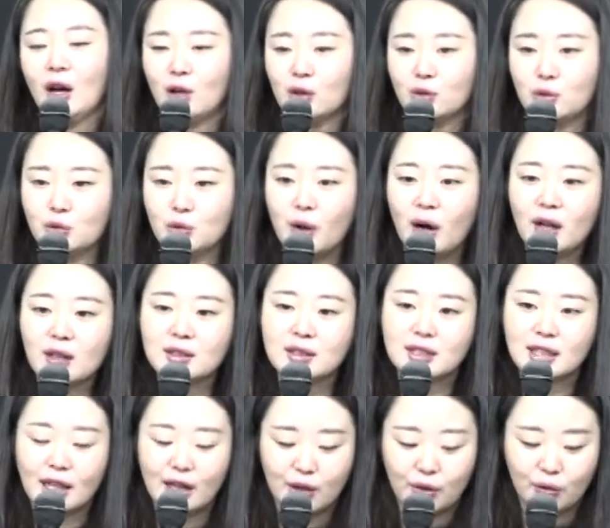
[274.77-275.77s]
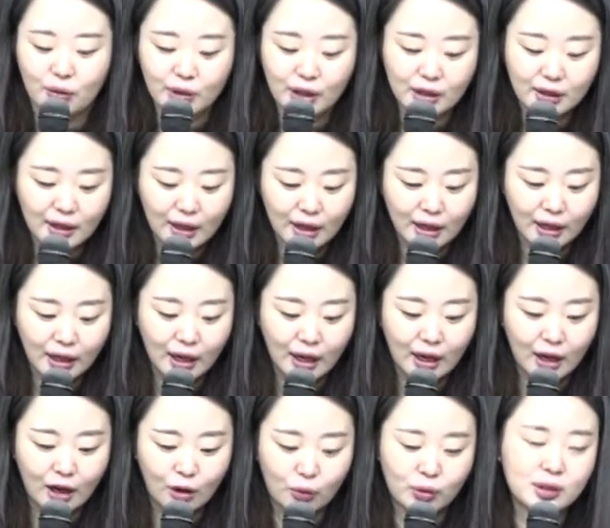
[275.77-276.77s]
구원자로 이
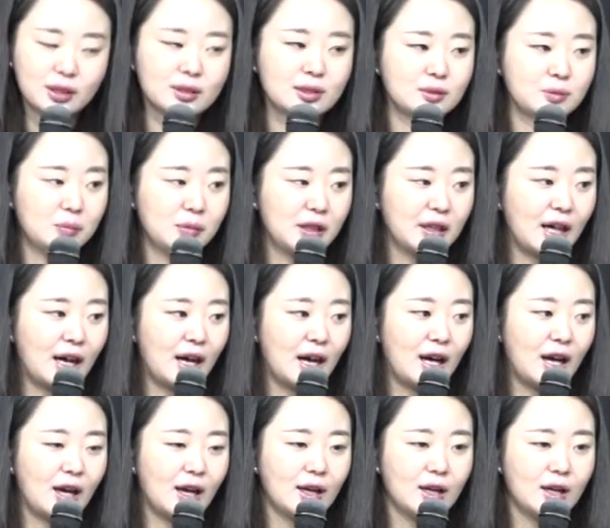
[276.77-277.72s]
땅에 오셨습니다.